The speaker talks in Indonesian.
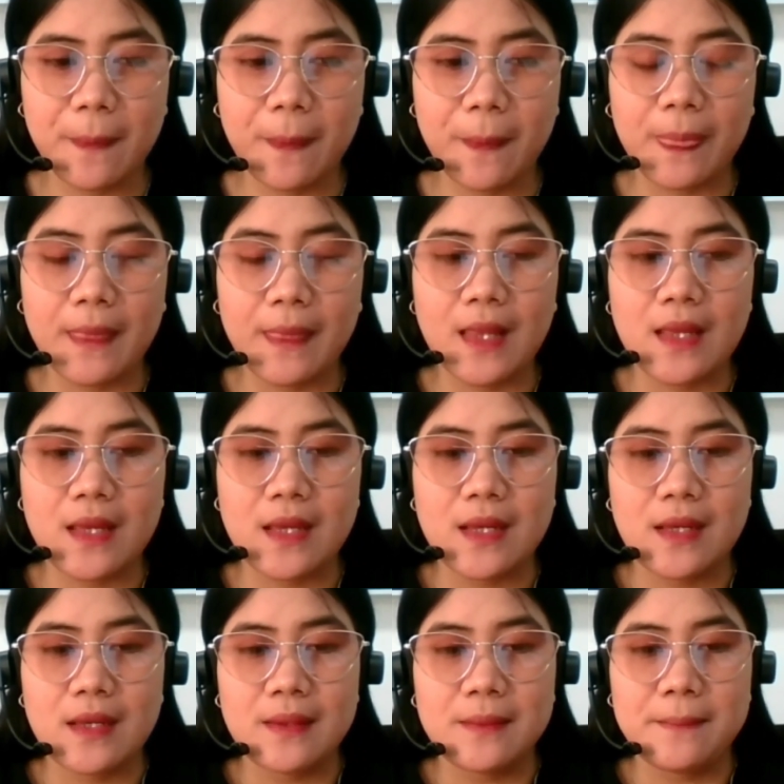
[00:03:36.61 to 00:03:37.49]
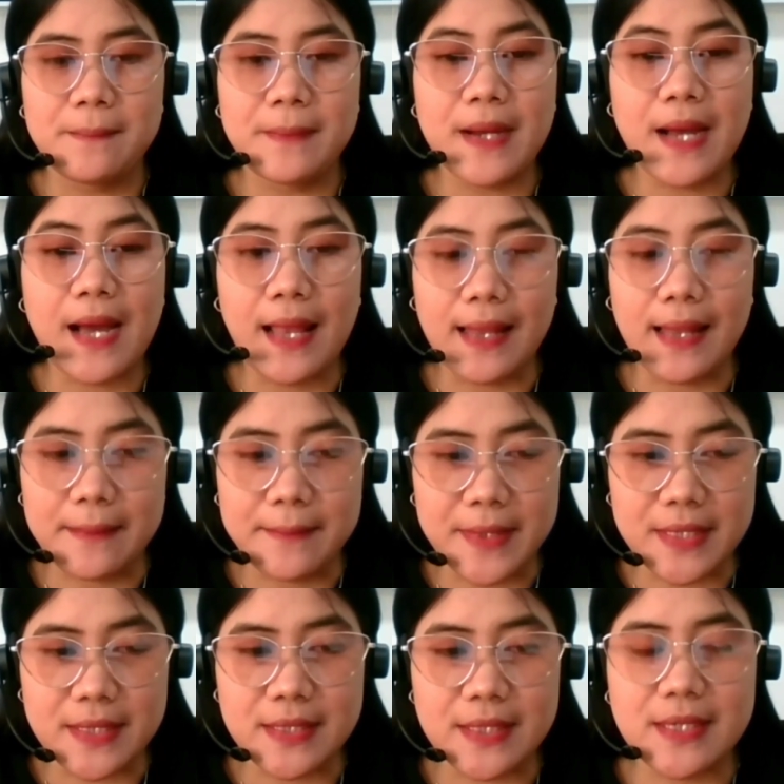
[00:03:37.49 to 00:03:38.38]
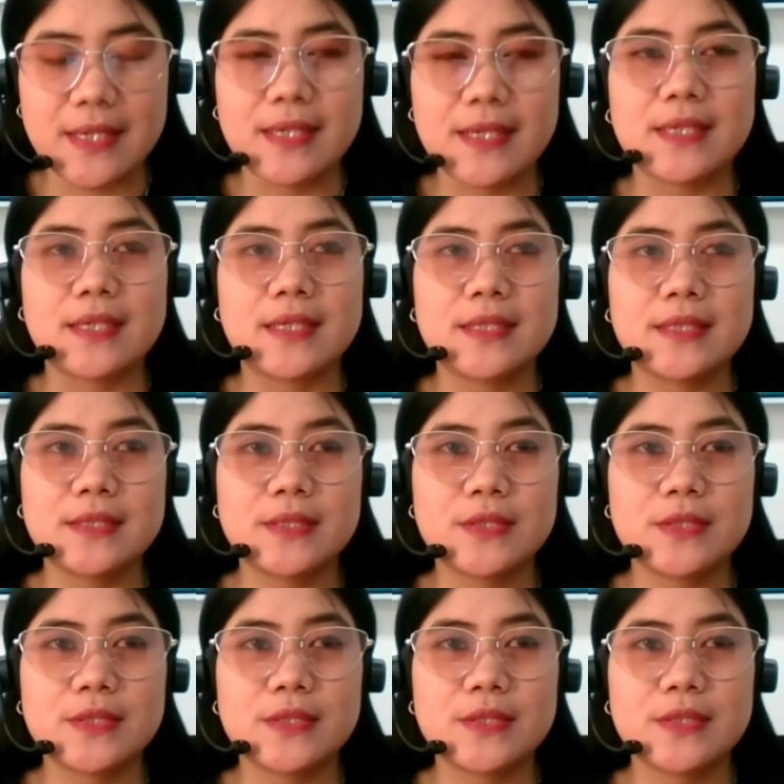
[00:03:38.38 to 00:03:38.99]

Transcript: Oke pengalamannya.